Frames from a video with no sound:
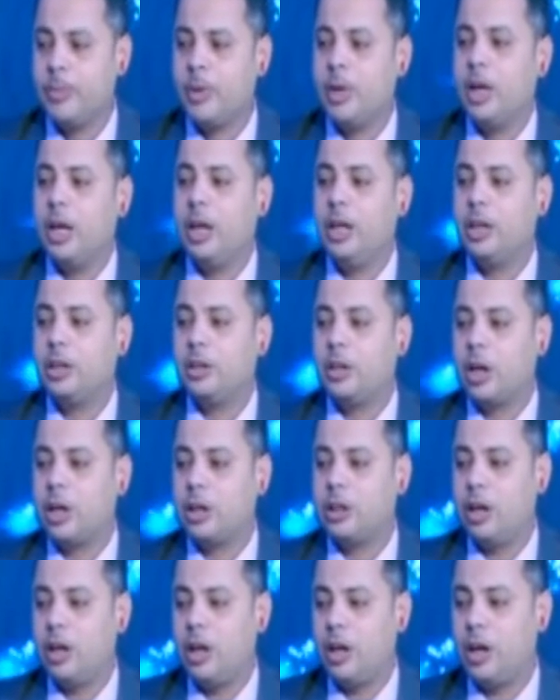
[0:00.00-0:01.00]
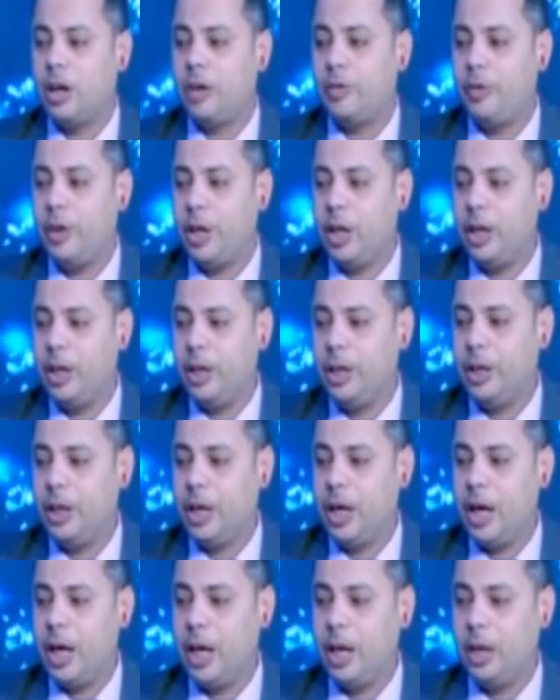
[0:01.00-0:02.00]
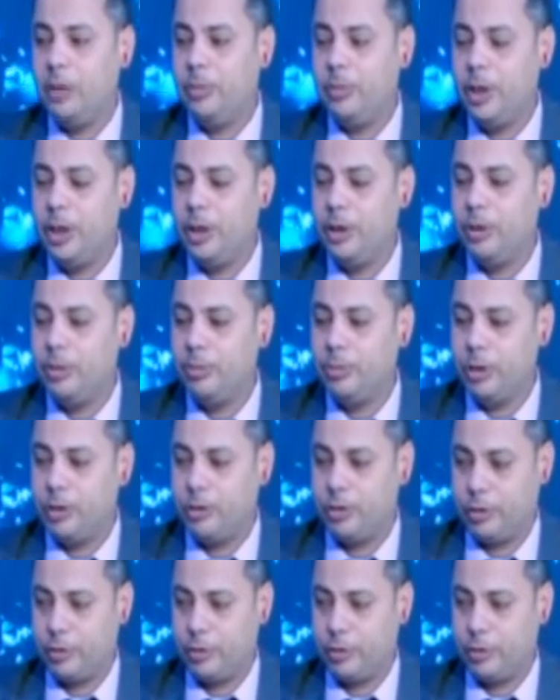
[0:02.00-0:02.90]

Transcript: ان درجه الحراره فعلا ايه اقل منين من الصفر